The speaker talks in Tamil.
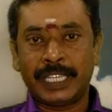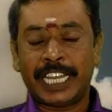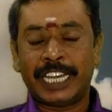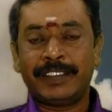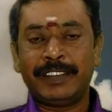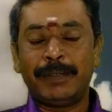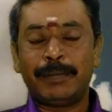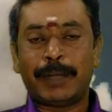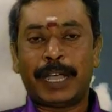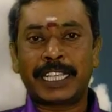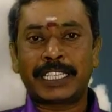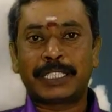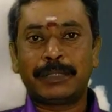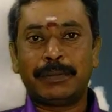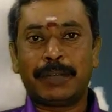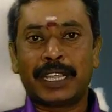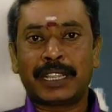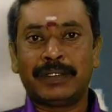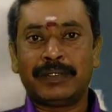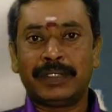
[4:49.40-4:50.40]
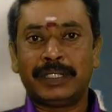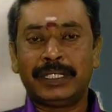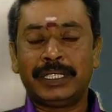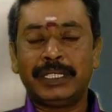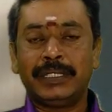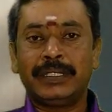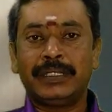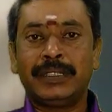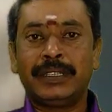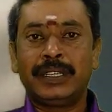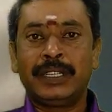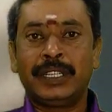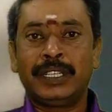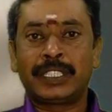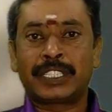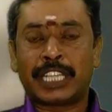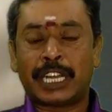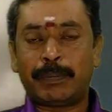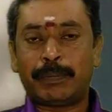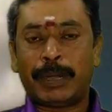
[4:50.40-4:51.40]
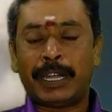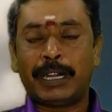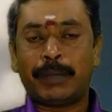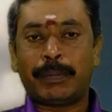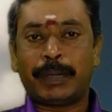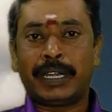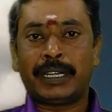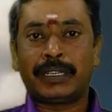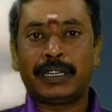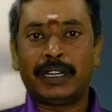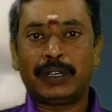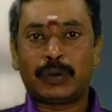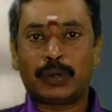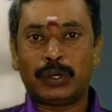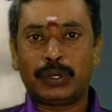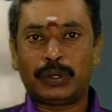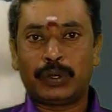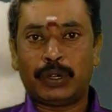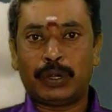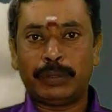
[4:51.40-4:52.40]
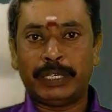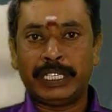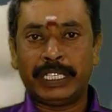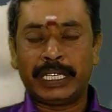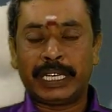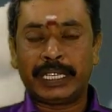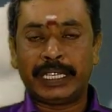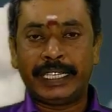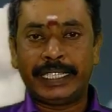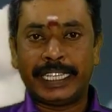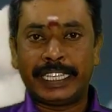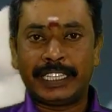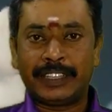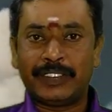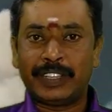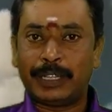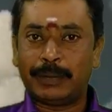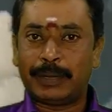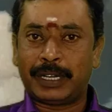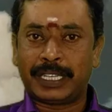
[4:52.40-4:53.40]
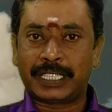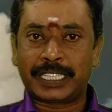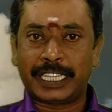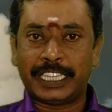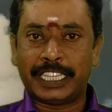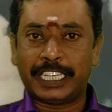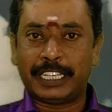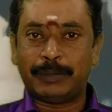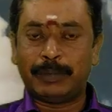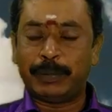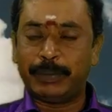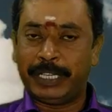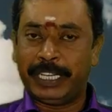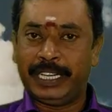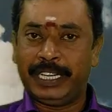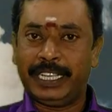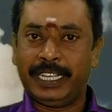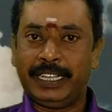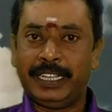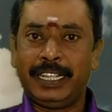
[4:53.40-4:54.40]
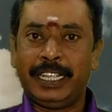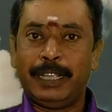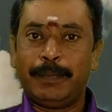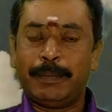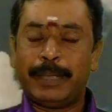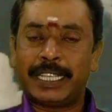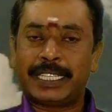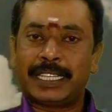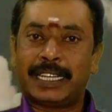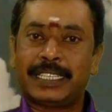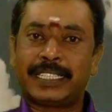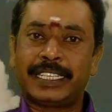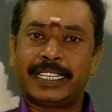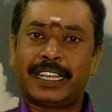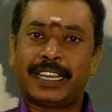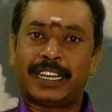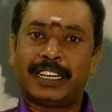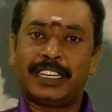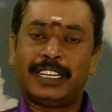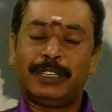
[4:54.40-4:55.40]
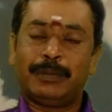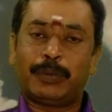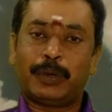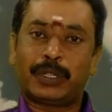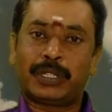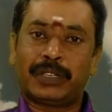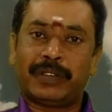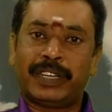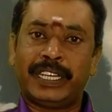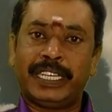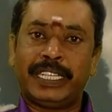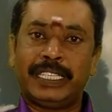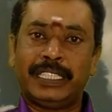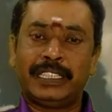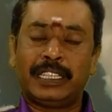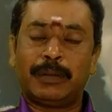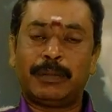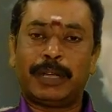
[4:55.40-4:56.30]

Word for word: எனவே மாசி மாதம் வந்து சிறப்பான பலன்களை கொடுக்கும் அப்படிங்கிறது எந்த விதமான சந்தேகமும் இல்லை மேசராசிக்காரர்களை பொறுத்தவரை இந்த